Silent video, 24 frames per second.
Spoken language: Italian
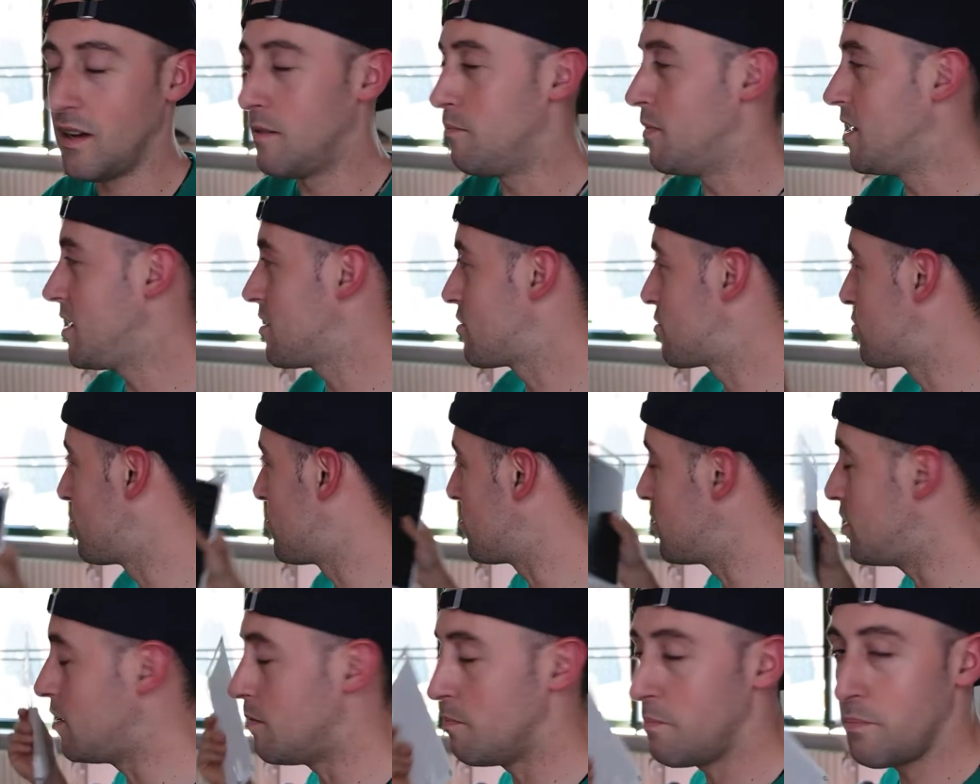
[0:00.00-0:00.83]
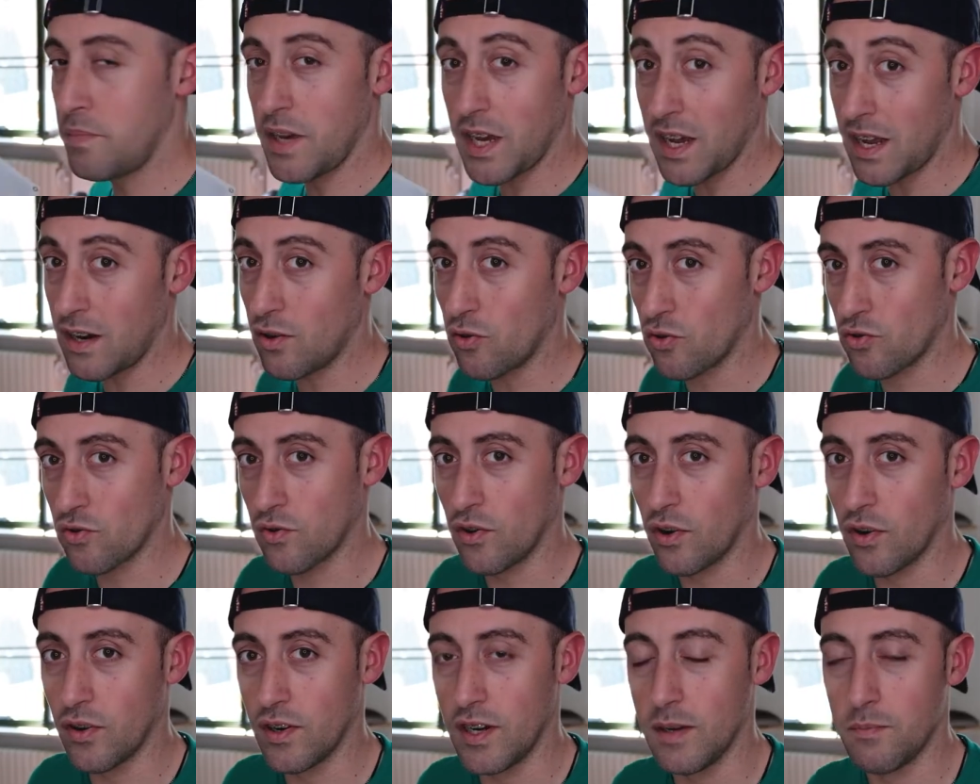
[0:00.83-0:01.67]
messo in pieno
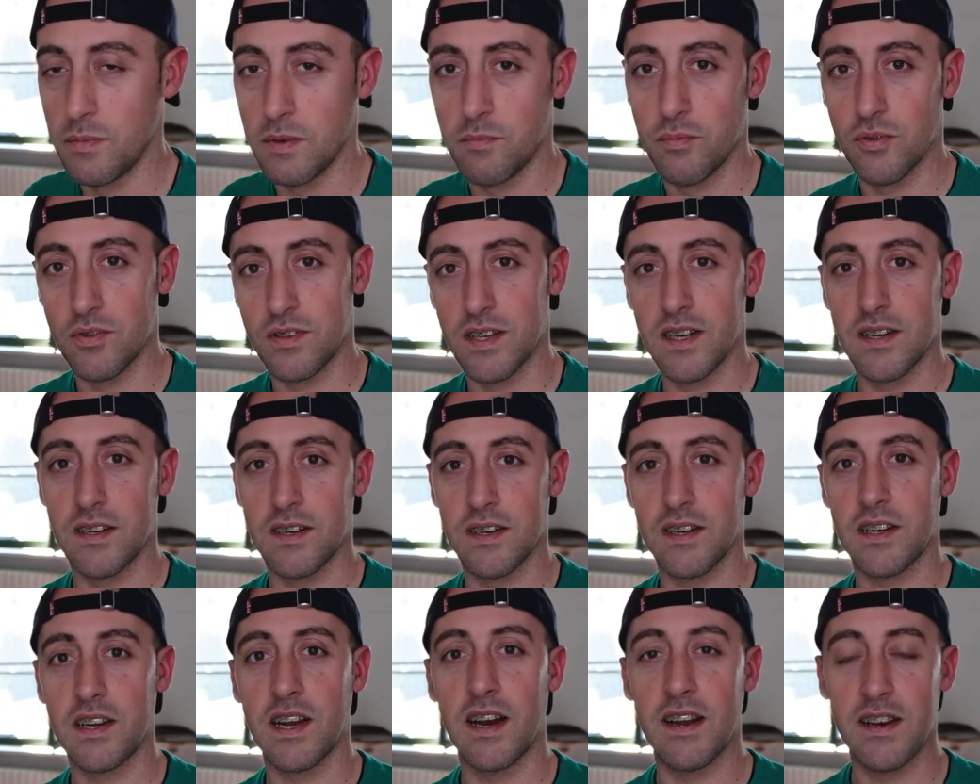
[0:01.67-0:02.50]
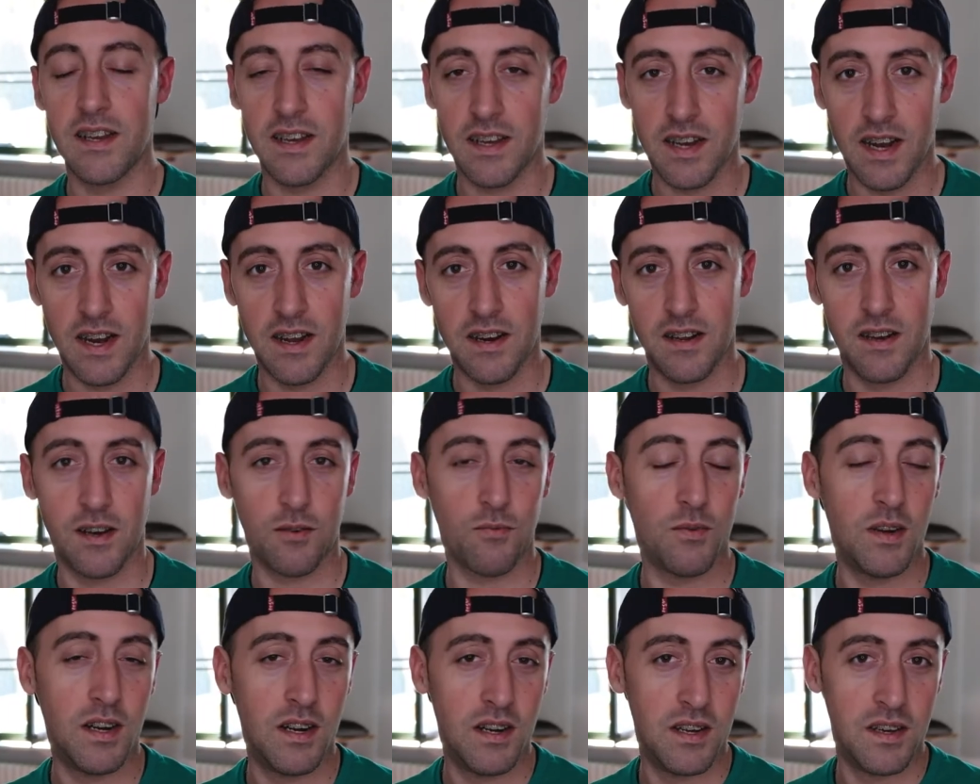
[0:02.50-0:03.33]
sole per poter caricare a,
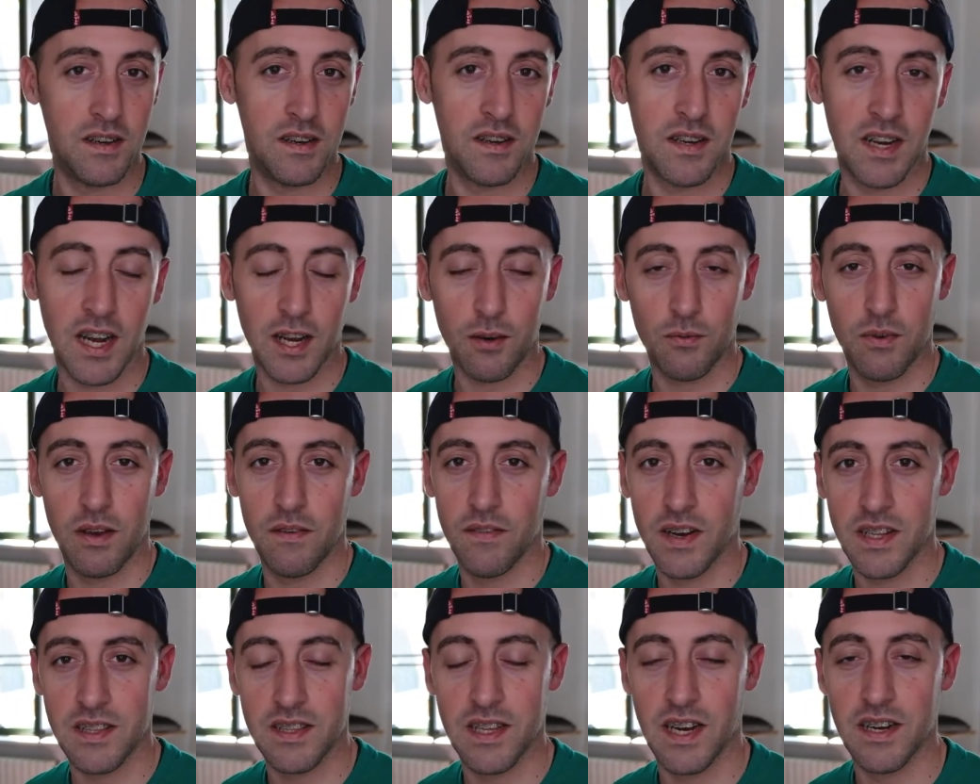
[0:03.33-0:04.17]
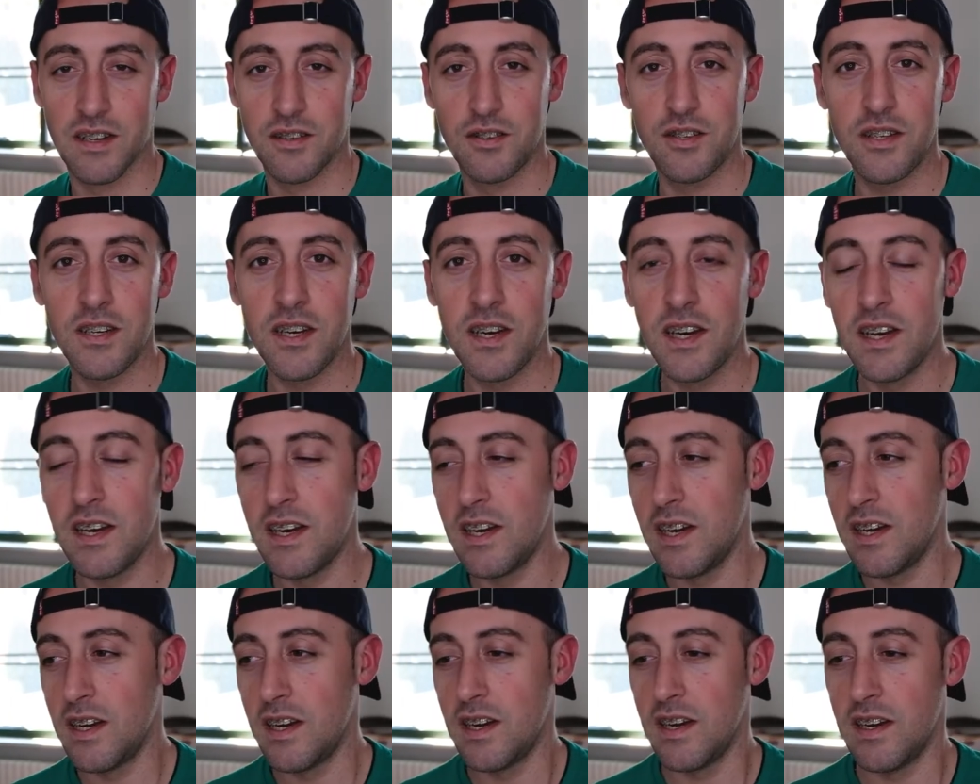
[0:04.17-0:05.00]
quelle, a quei wattaggi,
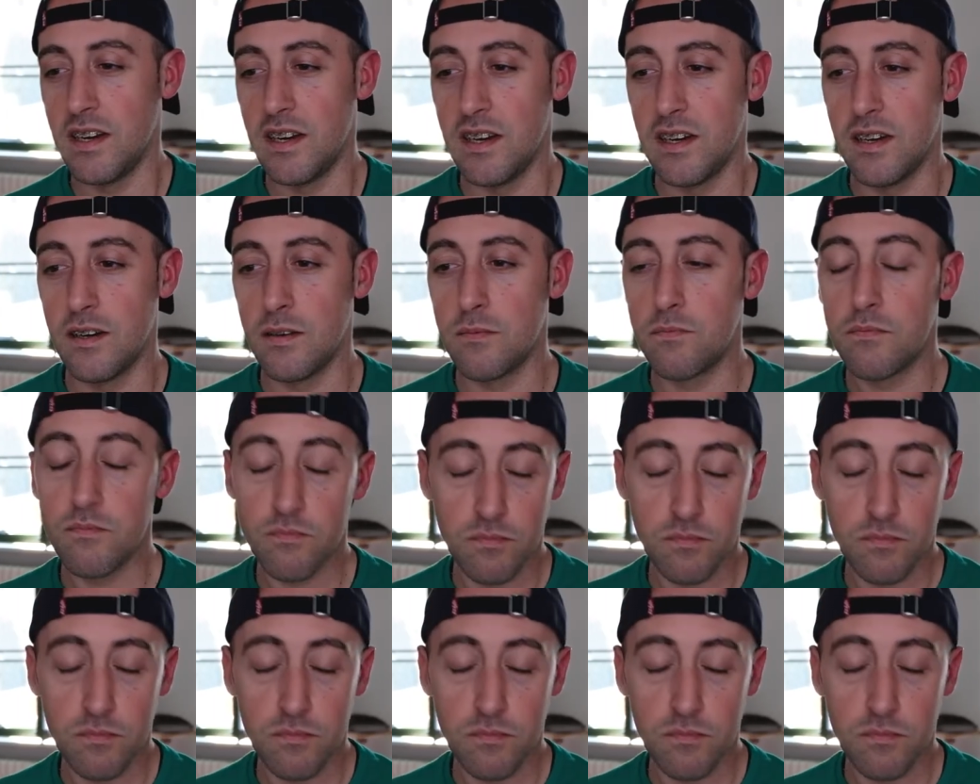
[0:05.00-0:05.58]
eh,